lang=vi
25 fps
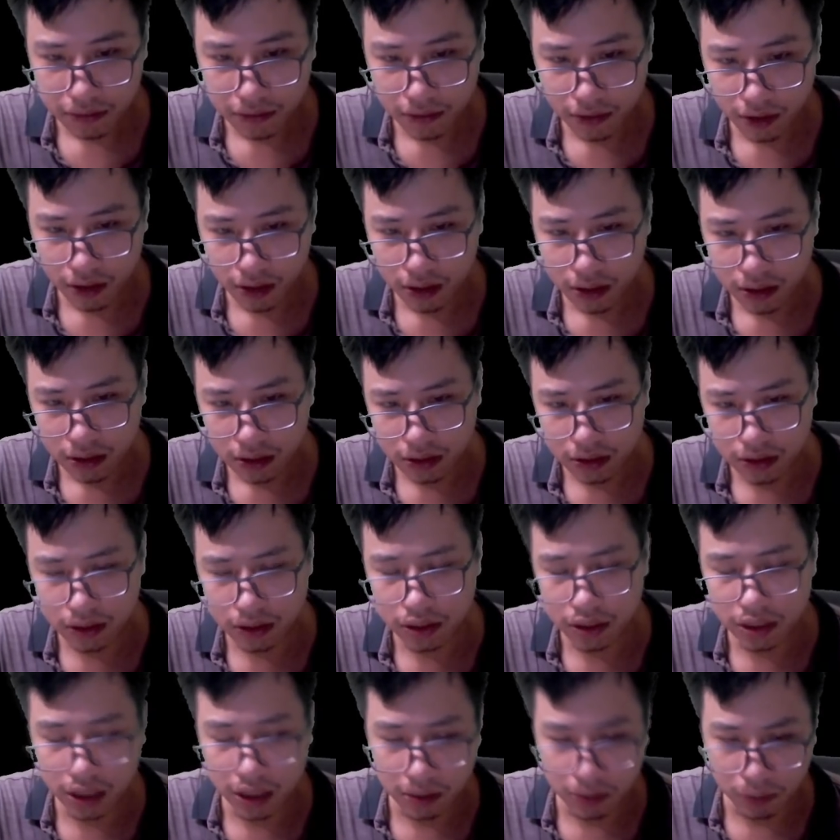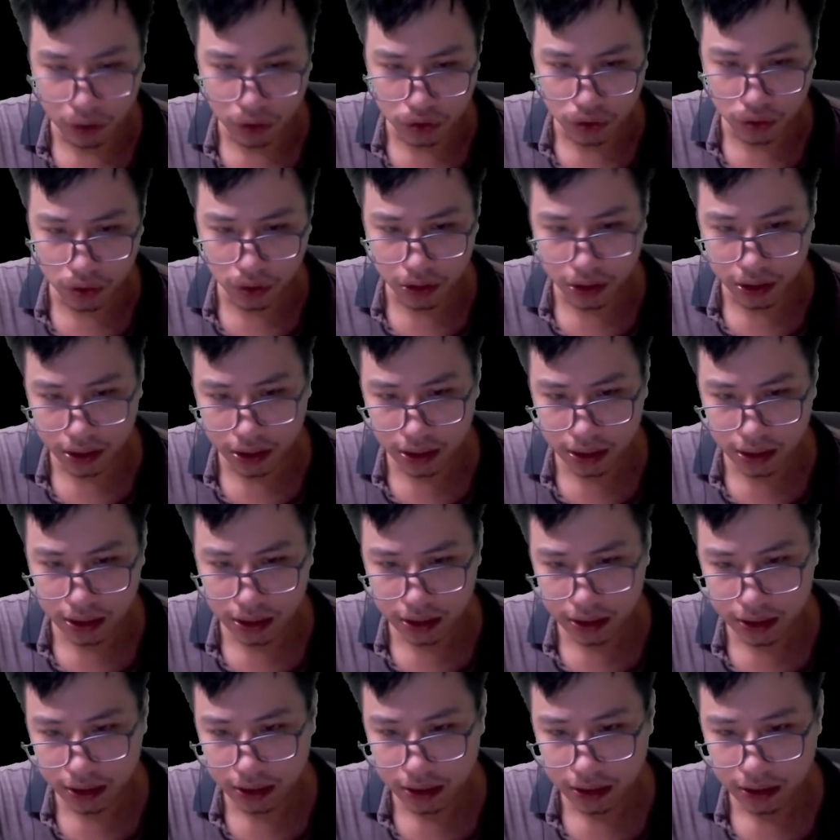Thần sắc nam tử mặc hoàng bào lần đầu
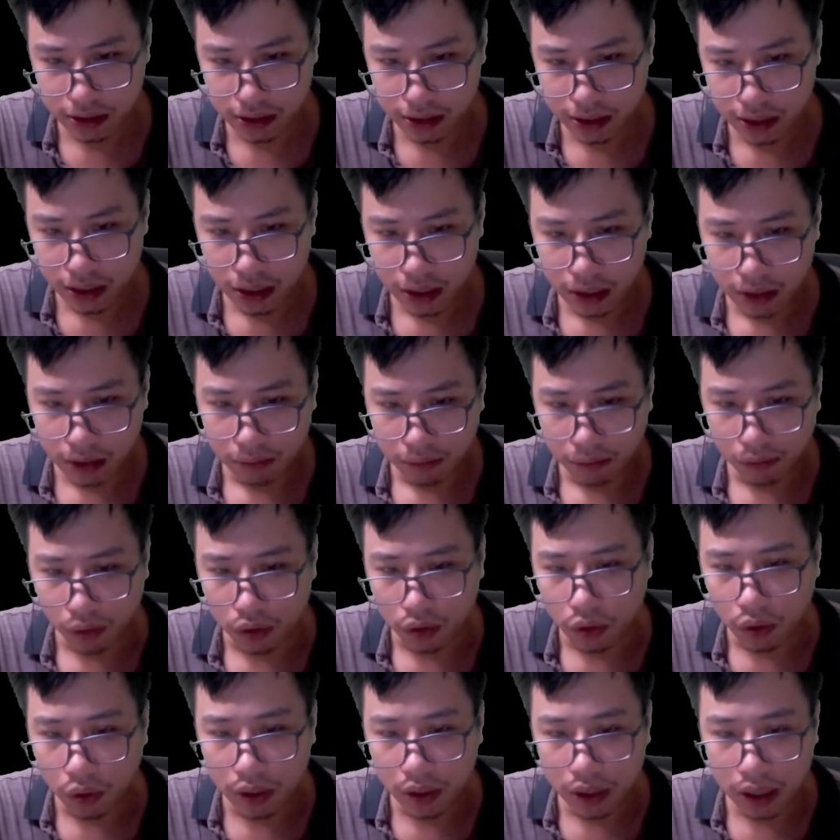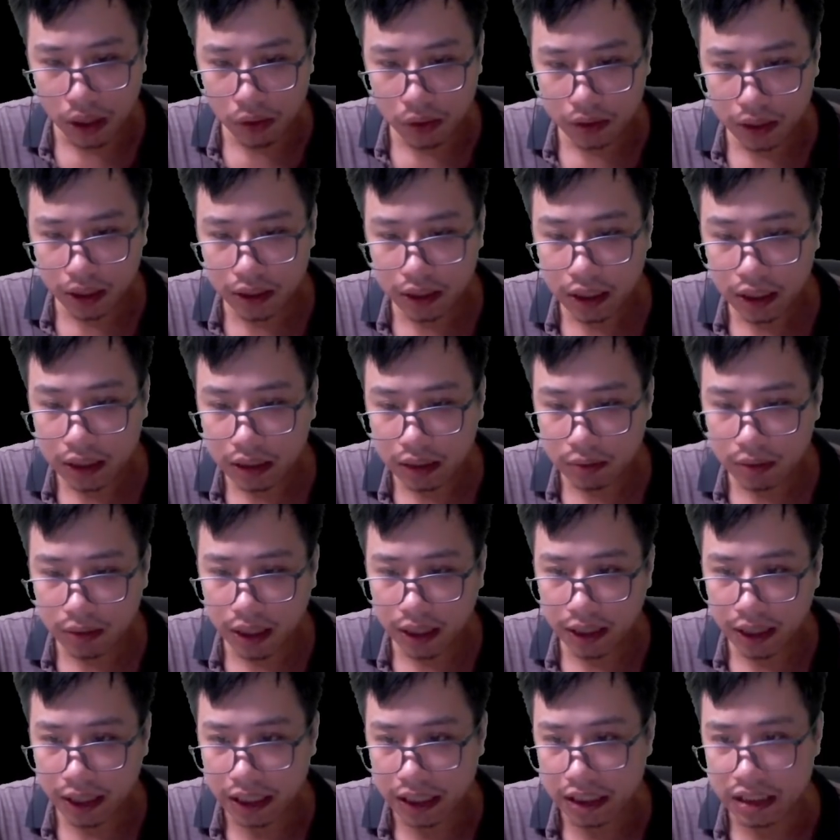tiên biến hóa, hắn nhìn chằm chằm vào mi
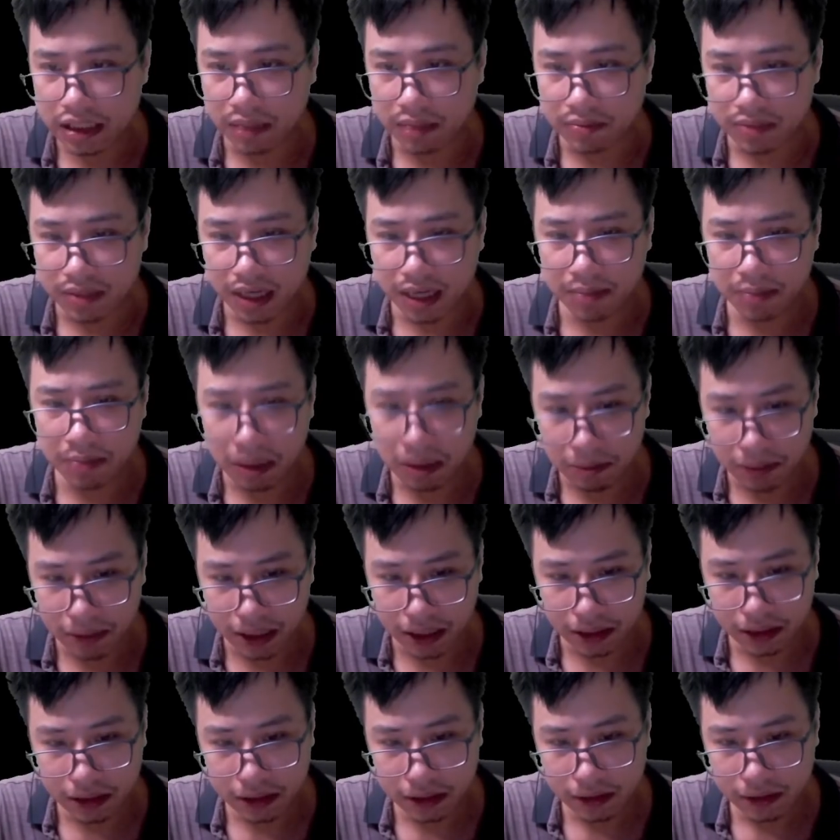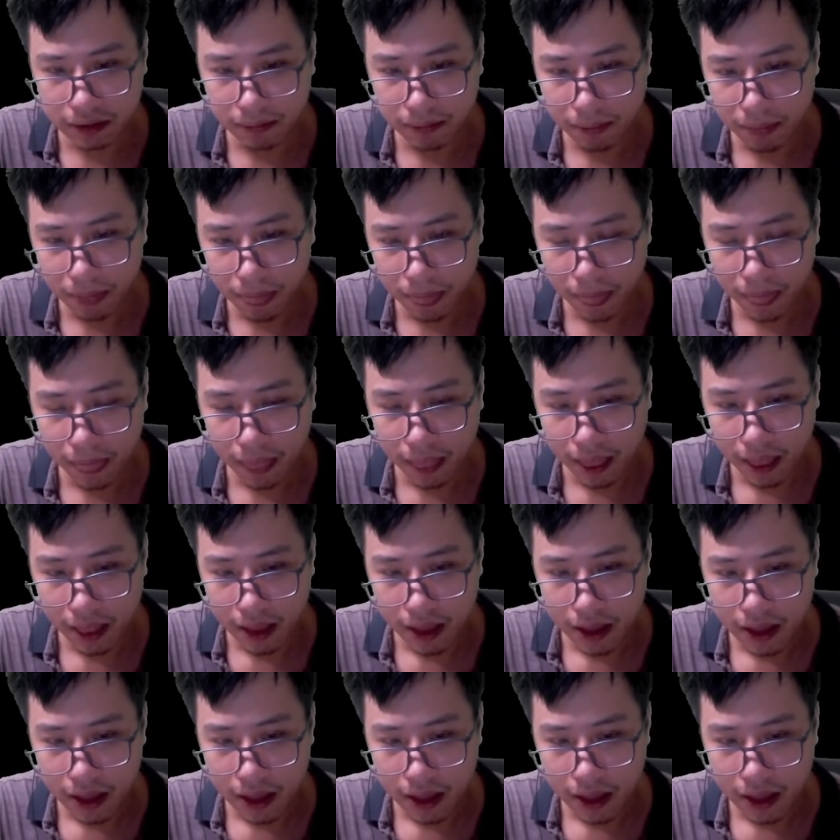tâm của pho tượng, ánh mắt lộ vẻ kiếp sợ.